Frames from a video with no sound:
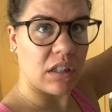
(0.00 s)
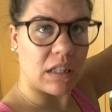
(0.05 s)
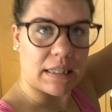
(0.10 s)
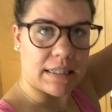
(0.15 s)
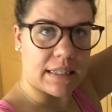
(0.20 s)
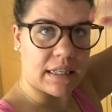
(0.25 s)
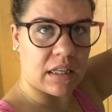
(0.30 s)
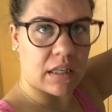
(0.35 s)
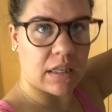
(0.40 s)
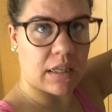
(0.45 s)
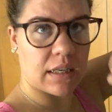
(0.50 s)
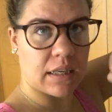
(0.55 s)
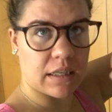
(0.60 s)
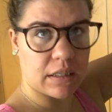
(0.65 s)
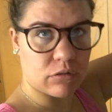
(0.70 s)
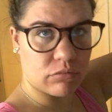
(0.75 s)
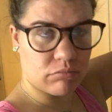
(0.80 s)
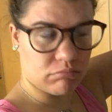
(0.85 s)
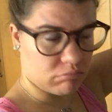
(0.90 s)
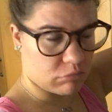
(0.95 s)
Así que
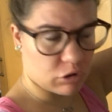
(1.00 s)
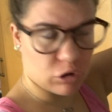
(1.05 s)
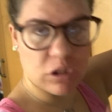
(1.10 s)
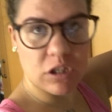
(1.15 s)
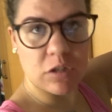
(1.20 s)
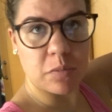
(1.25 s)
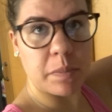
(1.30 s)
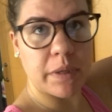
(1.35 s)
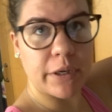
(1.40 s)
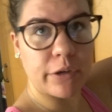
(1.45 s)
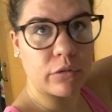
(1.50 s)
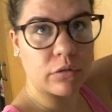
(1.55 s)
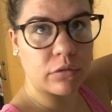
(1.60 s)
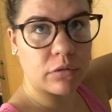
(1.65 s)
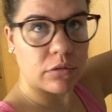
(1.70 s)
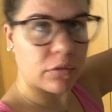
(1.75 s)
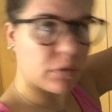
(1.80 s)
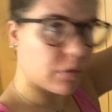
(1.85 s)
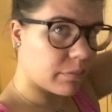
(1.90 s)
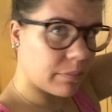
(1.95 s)
mm, os espero.
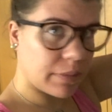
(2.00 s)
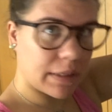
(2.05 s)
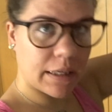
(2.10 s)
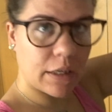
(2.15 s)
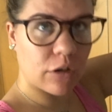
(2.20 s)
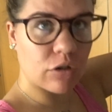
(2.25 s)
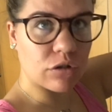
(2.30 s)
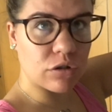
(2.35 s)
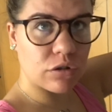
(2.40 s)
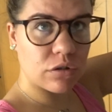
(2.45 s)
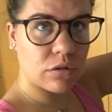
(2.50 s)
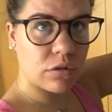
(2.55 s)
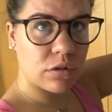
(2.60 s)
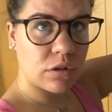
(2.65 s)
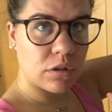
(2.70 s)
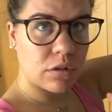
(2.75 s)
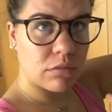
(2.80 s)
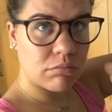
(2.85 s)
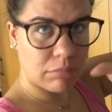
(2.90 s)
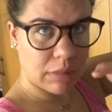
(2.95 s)
Veniros,
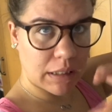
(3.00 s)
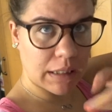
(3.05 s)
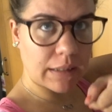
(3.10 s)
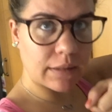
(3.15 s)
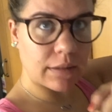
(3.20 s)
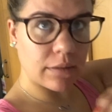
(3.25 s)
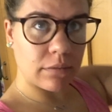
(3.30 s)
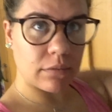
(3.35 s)
mirad.